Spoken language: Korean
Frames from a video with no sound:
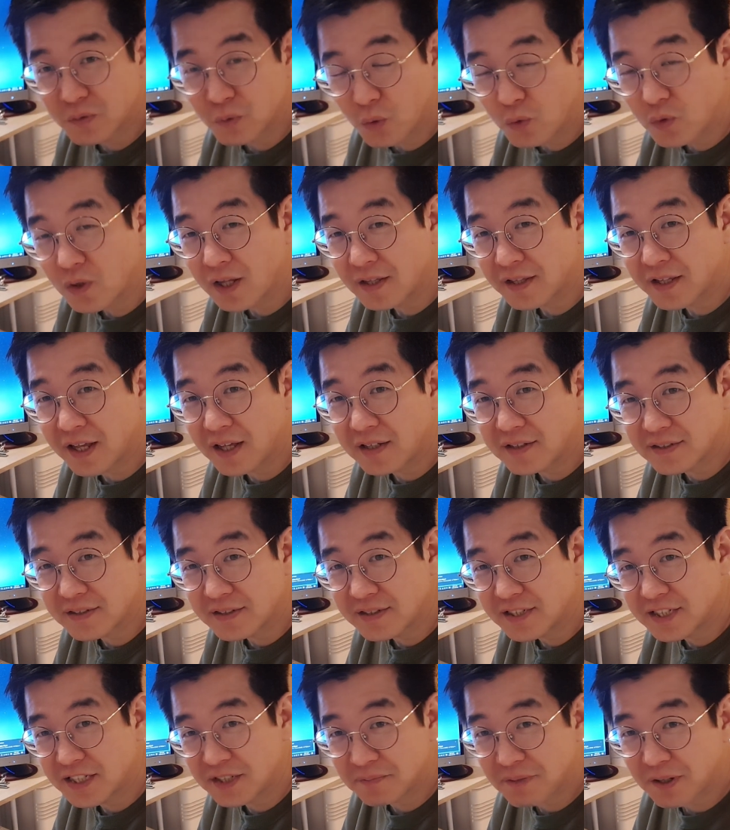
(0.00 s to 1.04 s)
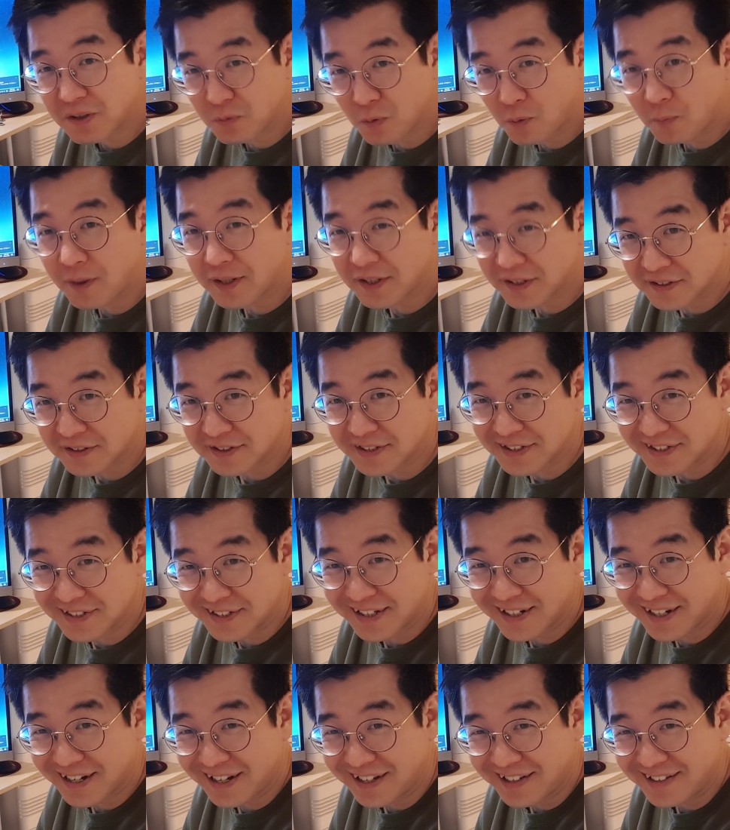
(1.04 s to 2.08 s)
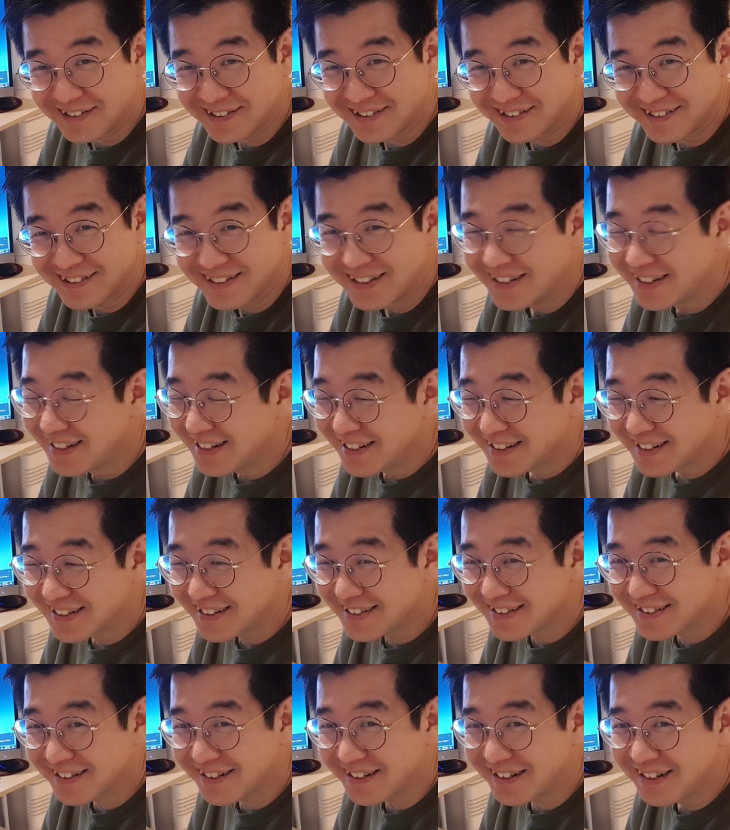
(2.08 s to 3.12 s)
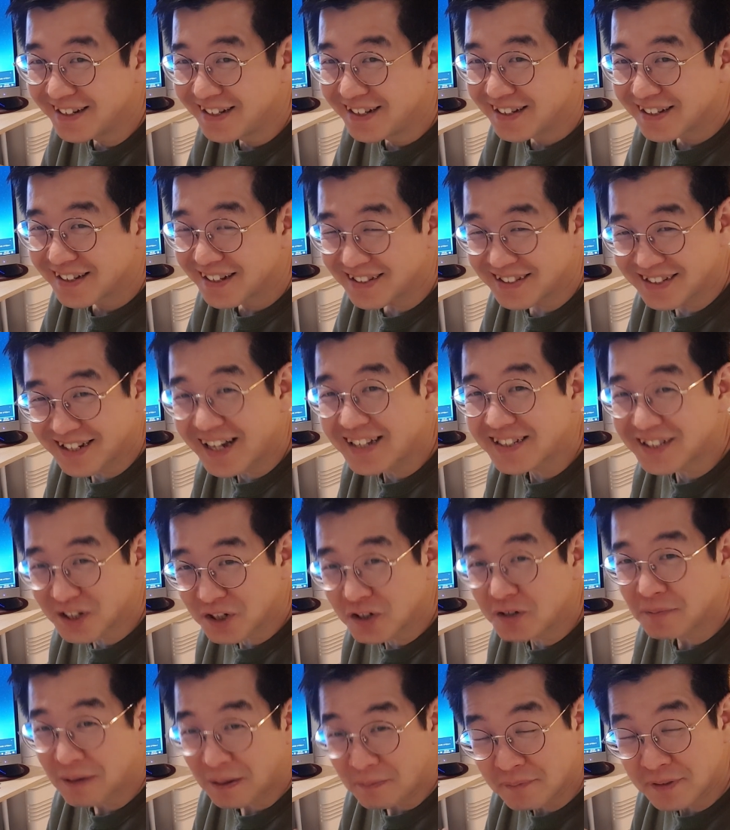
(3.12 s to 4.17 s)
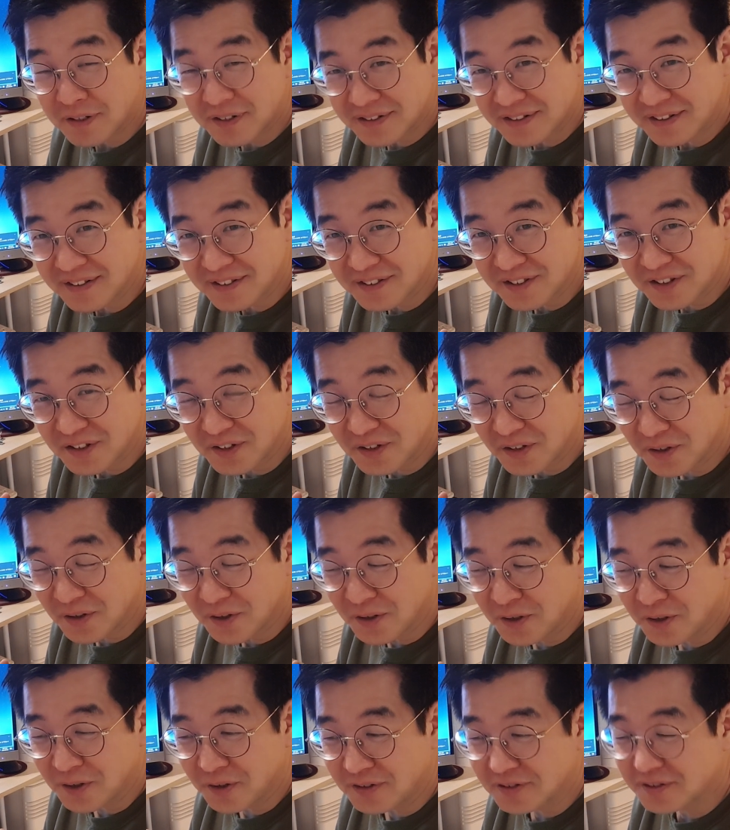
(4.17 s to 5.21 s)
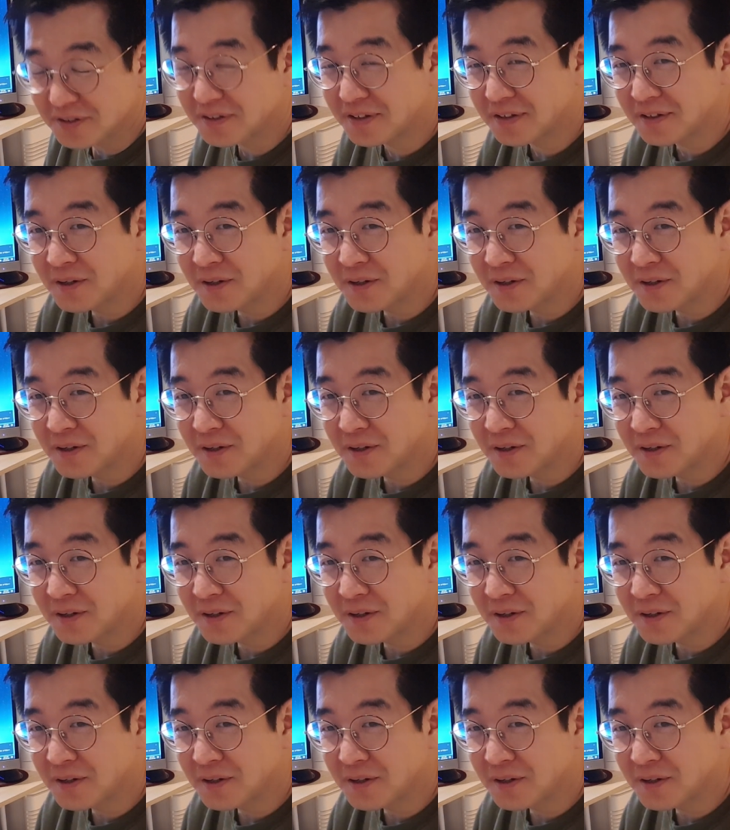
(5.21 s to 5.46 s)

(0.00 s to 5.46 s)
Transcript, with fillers: 돈도 안 나야 저기 10만원 못 받을 것 같아요 제 생각에는 그래서 그러니까 제가 쓰기로 마음먹은 거거든요 그래서